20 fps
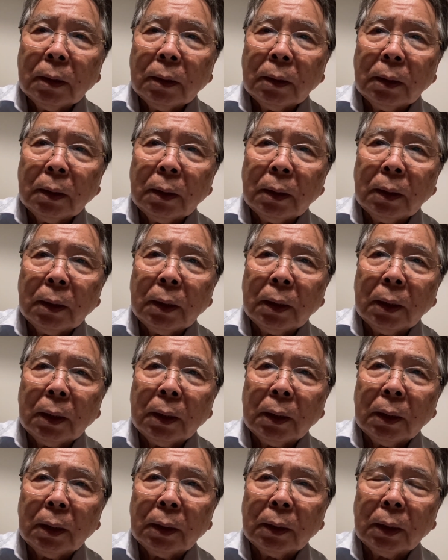
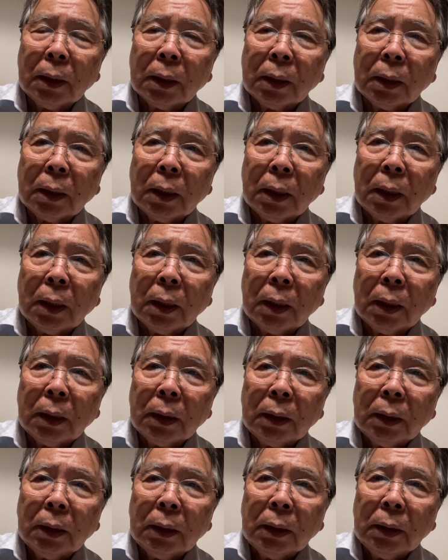えー、だから
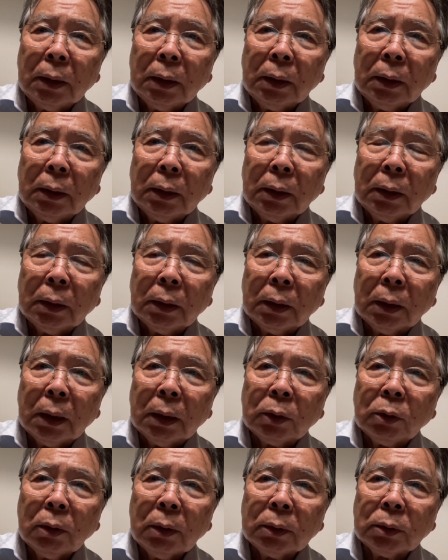あ
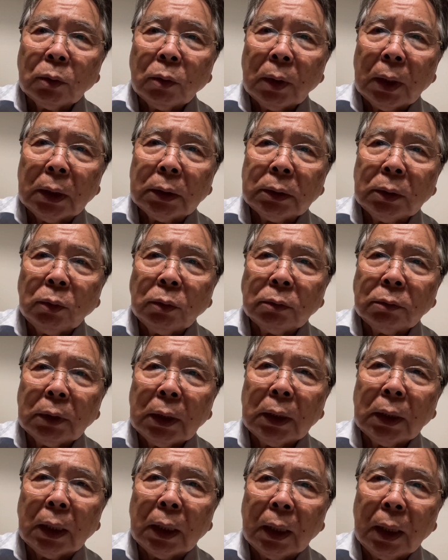とはその足の裏
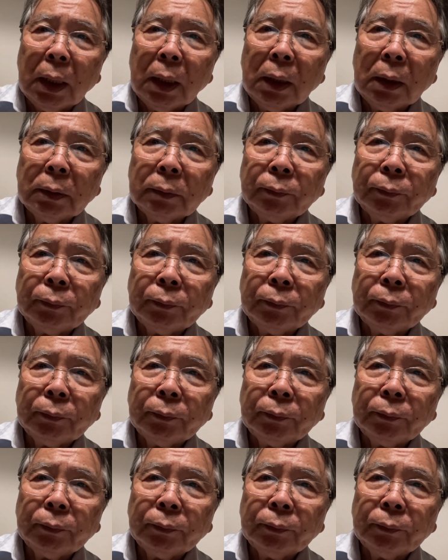だね。